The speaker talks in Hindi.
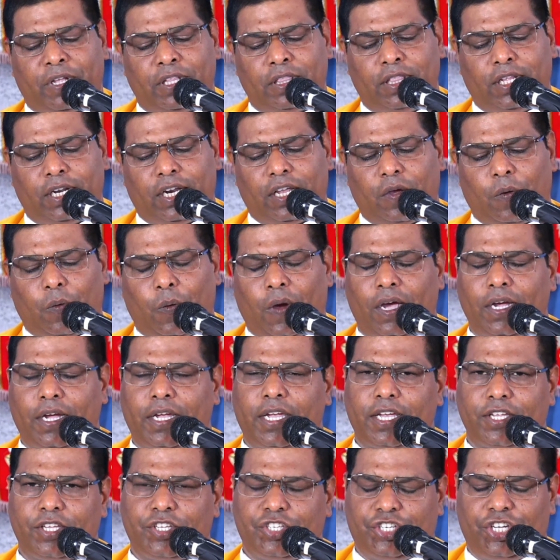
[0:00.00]
पंद्रह
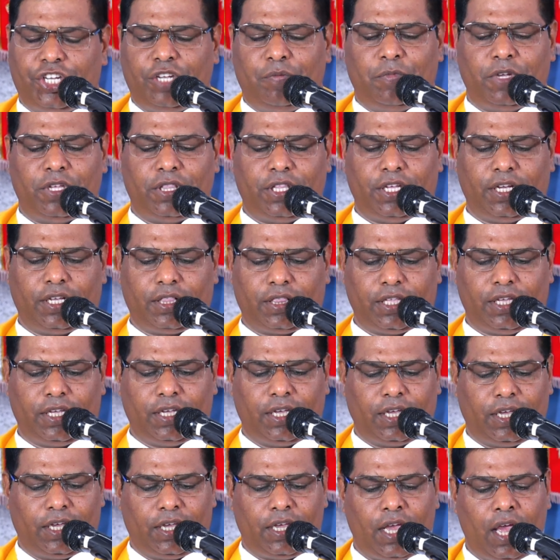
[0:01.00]
वाक्य छ में देखते
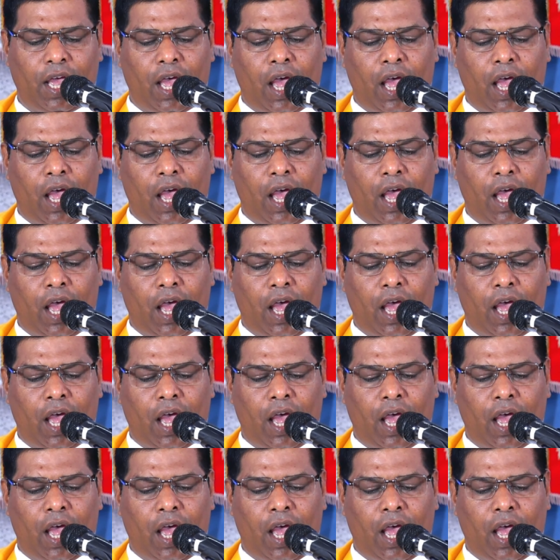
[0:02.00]
हैं